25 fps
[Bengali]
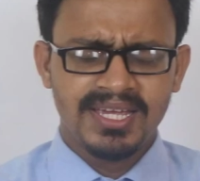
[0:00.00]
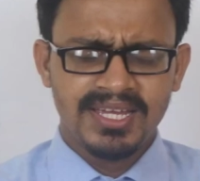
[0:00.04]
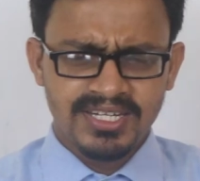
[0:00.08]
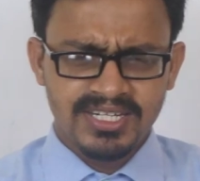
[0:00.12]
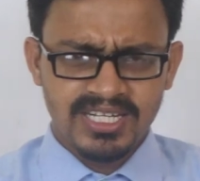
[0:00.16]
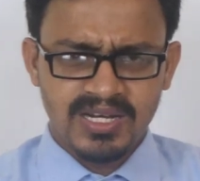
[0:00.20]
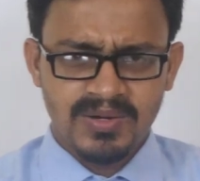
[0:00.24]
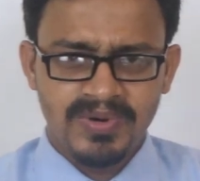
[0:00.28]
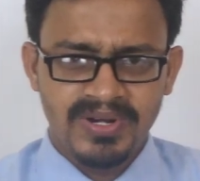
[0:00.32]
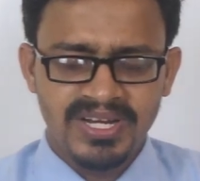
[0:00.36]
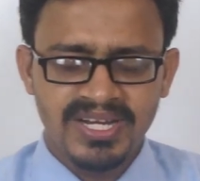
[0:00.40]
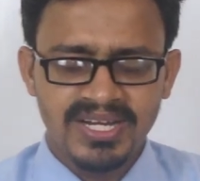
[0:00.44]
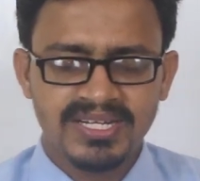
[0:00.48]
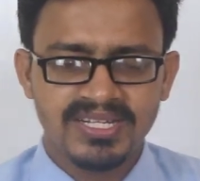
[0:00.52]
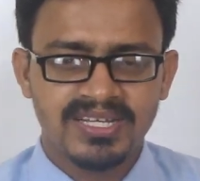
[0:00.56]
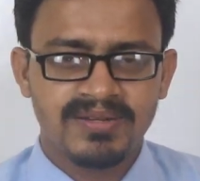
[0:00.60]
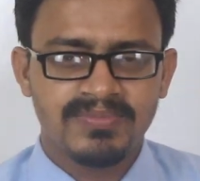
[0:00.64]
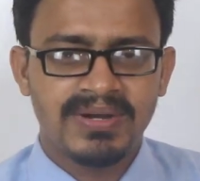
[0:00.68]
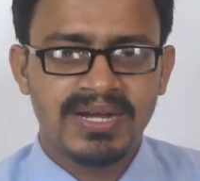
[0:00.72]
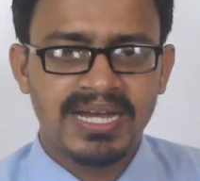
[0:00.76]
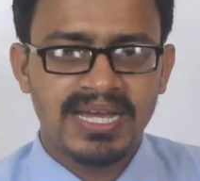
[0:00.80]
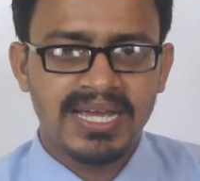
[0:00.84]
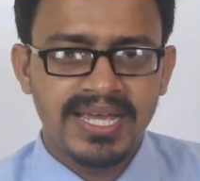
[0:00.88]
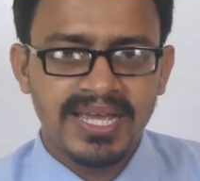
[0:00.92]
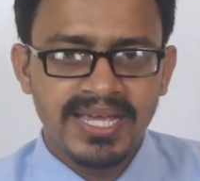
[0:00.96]
ইন্টারমিডিয়েটের
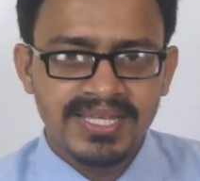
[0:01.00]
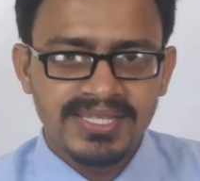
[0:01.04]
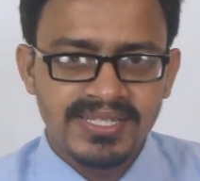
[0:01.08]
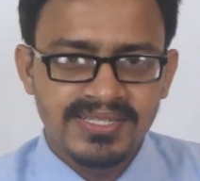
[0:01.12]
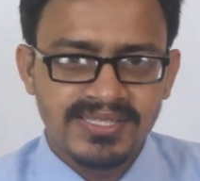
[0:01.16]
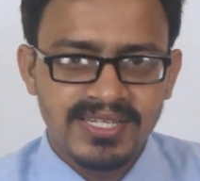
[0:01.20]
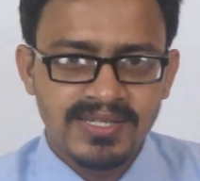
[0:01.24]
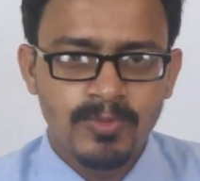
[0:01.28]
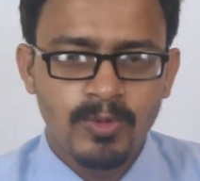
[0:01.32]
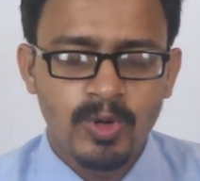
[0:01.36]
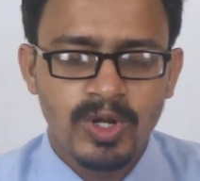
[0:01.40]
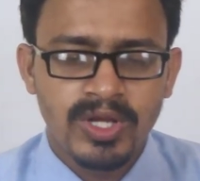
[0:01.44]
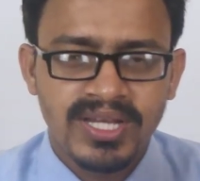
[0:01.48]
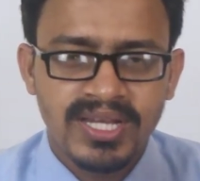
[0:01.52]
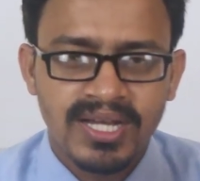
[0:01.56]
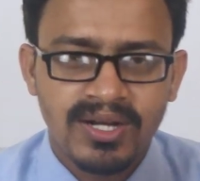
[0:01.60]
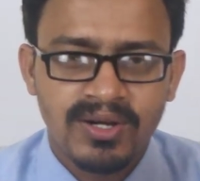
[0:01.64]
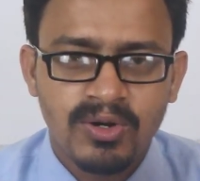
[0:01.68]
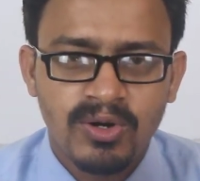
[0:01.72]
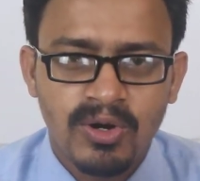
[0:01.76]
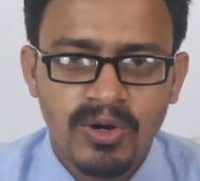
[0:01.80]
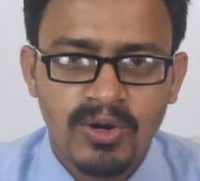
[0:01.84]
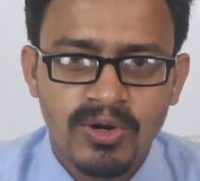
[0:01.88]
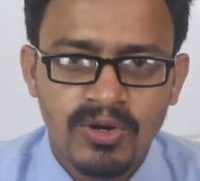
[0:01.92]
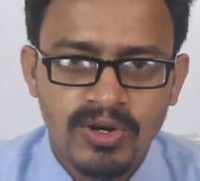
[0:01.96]
বা এইচএসি e পরীক্ষা
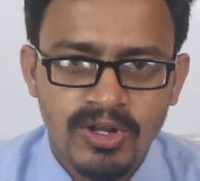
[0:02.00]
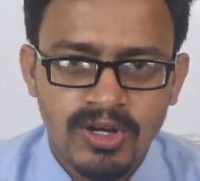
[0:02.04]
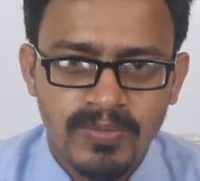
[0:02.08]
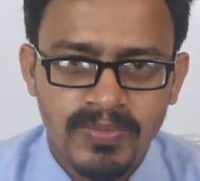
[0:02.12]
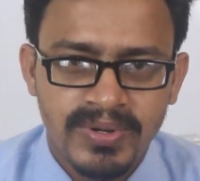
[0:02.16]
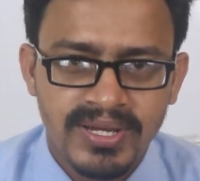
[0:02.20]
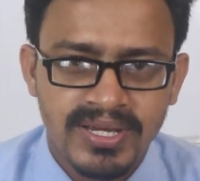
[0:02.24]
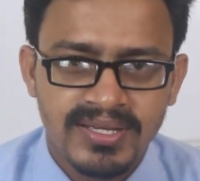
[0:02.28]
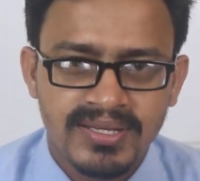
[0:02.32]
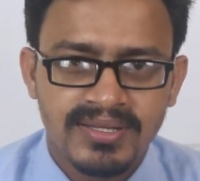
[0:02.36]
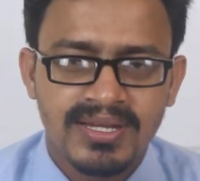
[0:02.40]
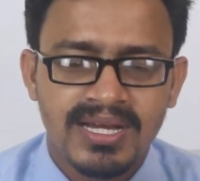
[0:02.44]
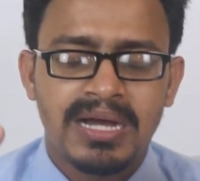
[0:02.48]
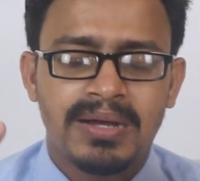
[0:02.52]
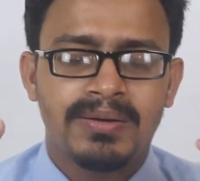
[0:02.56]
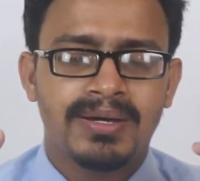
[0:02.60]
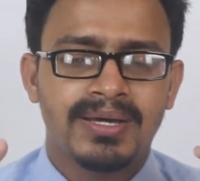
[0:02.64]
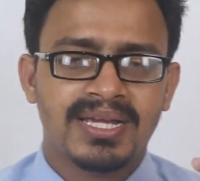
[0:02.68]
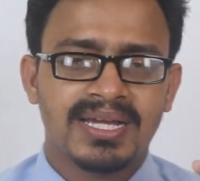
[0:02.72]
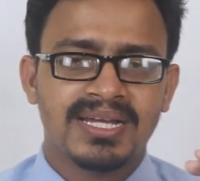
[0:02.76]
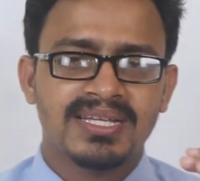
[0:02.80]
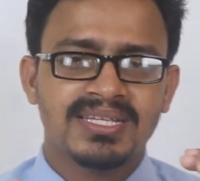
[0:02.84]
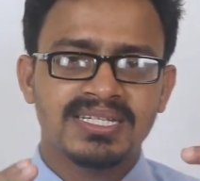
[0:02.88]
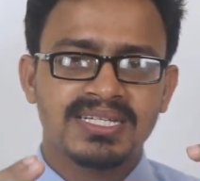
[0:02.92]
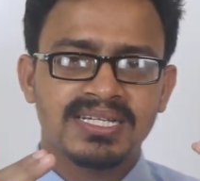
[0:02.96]
কখন হবে
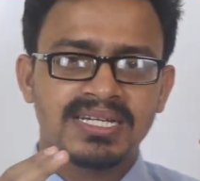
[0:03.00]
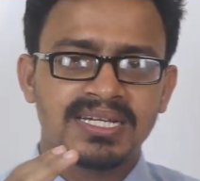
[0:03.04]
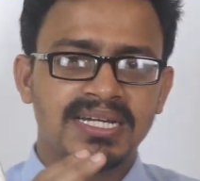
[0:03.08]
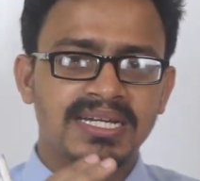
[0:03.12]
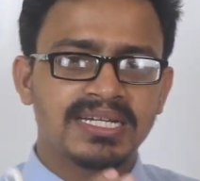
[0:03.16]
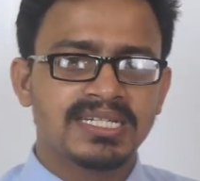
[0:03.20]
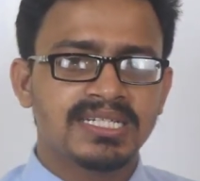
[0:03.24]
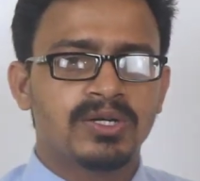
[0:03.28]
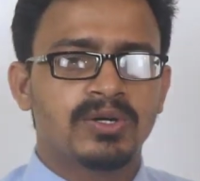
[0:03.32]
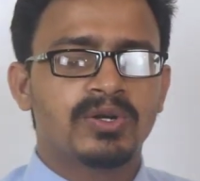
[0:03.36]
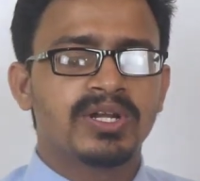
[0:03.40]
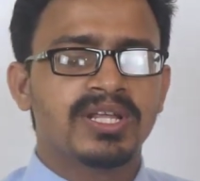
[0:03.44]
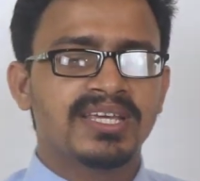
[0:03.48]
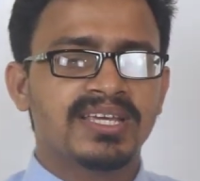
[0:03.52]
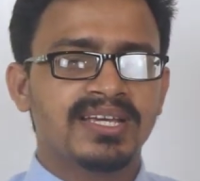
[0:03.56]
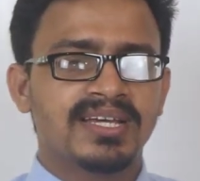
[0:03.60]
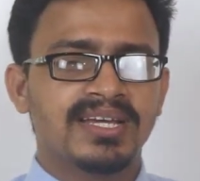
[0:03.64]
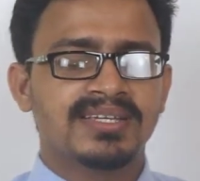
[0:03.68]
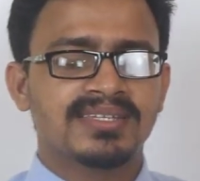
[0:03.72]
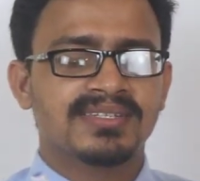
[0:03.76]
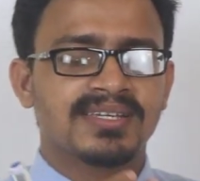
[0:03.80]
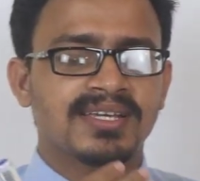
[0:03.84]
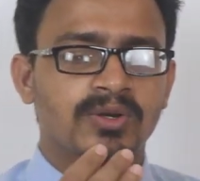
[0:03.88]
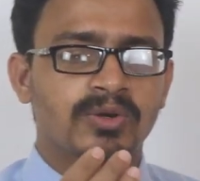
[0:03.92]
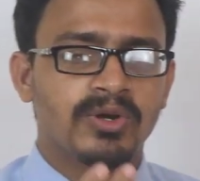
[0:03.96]
আমার কাছে এটা অনেকে
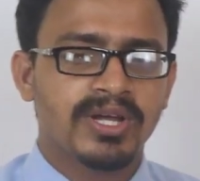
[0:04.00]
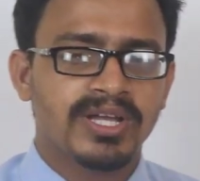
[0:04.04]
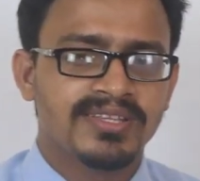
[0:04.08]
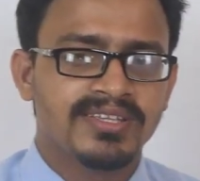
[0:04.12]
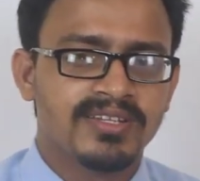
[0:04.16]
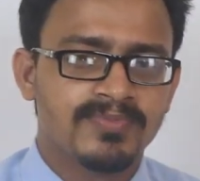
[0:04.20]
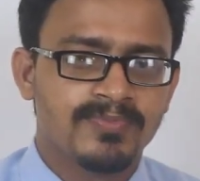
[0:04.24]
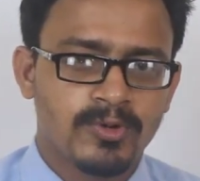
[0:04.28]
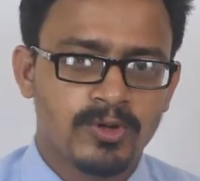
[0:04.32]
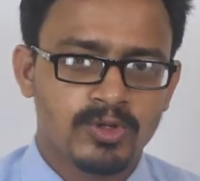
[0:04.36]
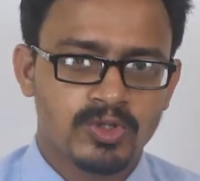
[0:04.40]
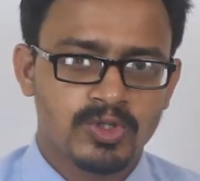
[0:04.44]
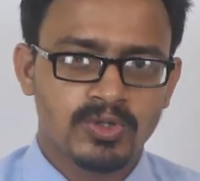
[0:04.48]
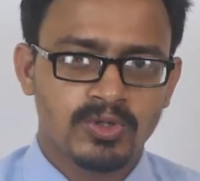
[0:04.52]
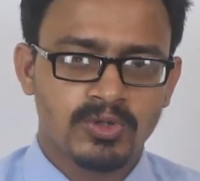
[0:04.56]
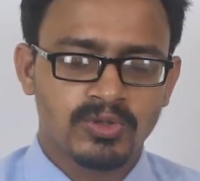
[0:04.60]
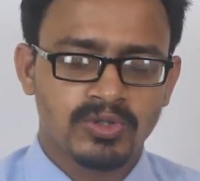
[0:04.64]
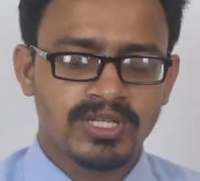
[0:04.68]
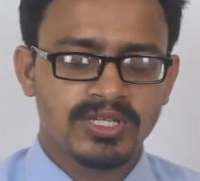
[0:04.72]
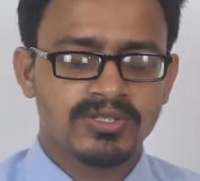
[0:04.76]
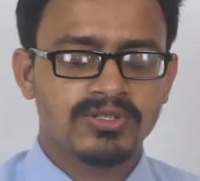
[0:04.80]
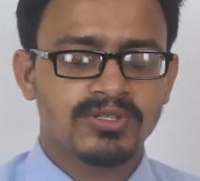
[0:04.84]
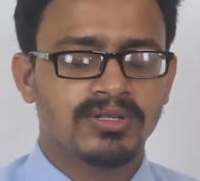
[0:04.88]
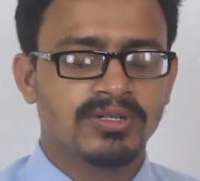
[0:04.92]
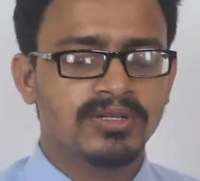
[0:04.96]
আজকে কয়েকদিন প্রশ্ন
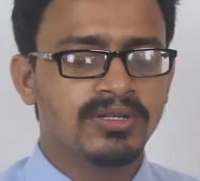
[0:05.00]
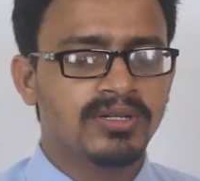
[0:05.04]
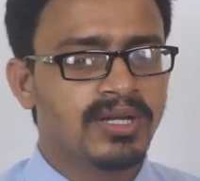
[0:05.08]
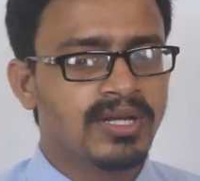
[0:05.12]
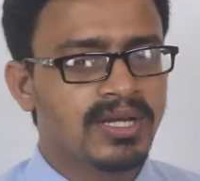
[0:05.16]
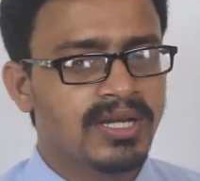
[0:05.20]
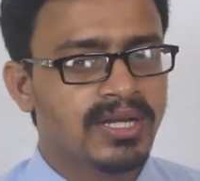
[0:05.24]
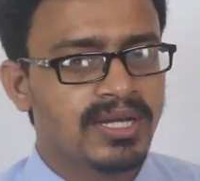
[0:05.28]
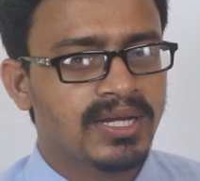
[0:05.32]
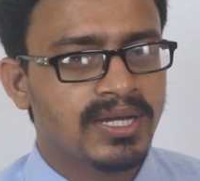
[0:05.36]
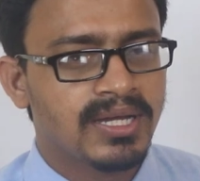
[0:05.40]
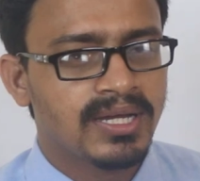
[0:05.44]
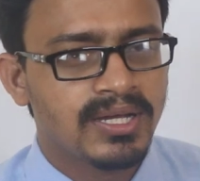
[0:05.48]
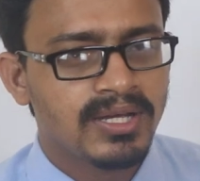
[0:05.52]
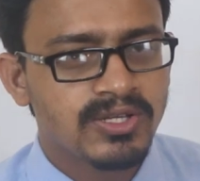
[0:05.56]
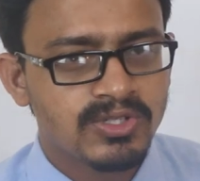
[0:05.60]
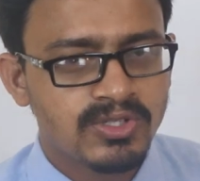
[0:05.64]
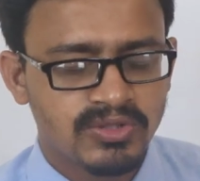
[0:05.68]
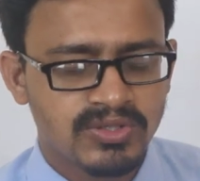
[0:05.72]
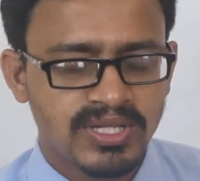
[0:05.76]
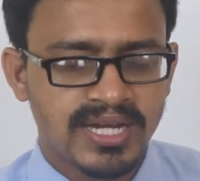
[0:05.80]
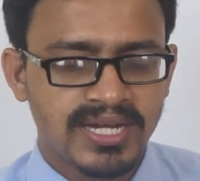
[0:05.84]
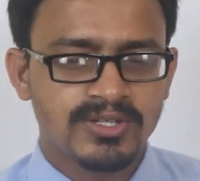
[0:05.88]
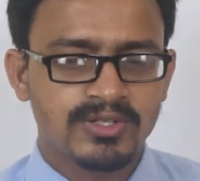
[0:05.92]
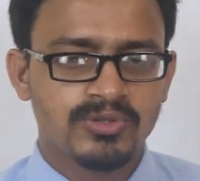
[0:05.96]
করতেছ
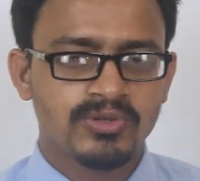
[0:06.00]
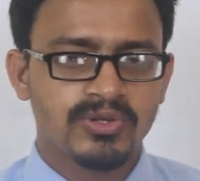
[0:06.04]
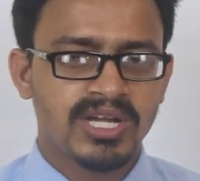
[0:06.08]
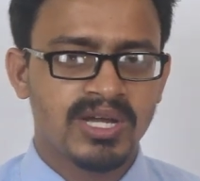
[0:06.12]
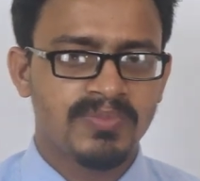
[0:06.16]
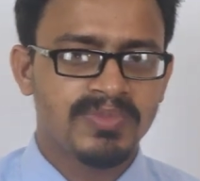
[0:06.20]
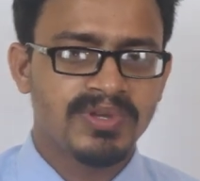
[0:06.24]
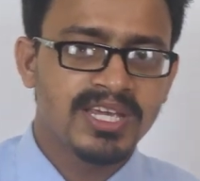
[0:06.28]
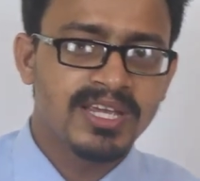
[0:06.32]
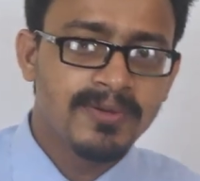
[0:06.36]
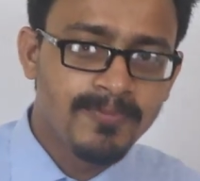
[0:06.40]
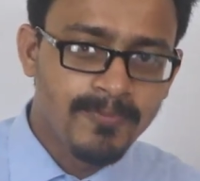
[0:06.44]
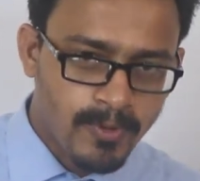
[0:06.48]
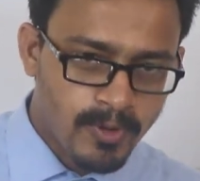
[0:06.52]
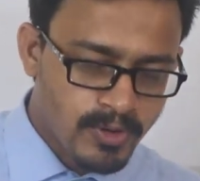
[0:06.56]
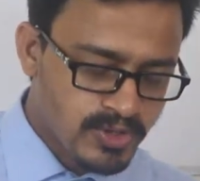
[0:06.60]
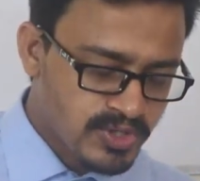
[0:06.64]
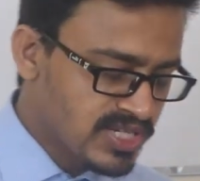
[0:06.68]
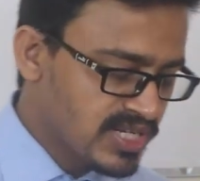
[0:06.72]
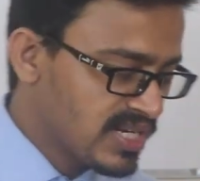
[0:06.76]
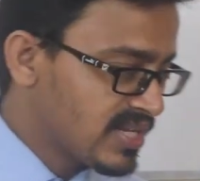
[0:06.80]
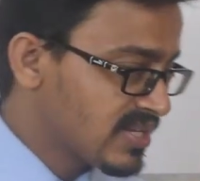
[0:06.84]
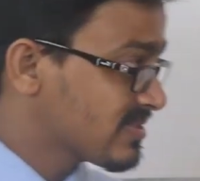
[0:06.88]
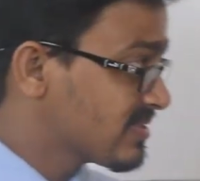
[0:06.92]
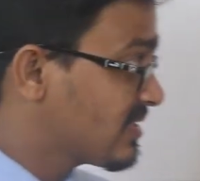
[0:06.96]
সো দ্যাটস ওয়াই আমি এই
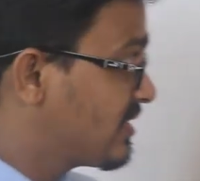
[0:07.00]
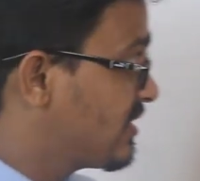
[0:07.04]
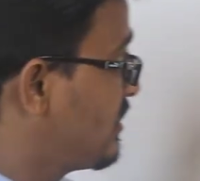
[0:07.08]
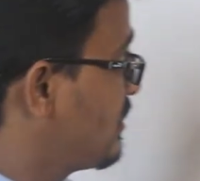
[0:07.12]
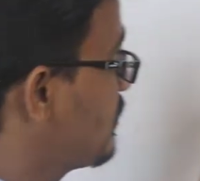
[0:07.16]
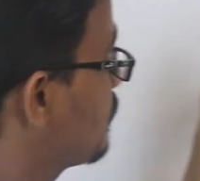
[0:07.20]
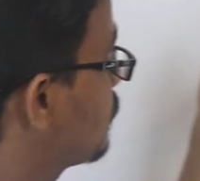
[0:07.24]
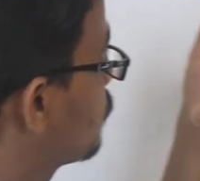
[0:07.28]
প্রশ্নের আজকে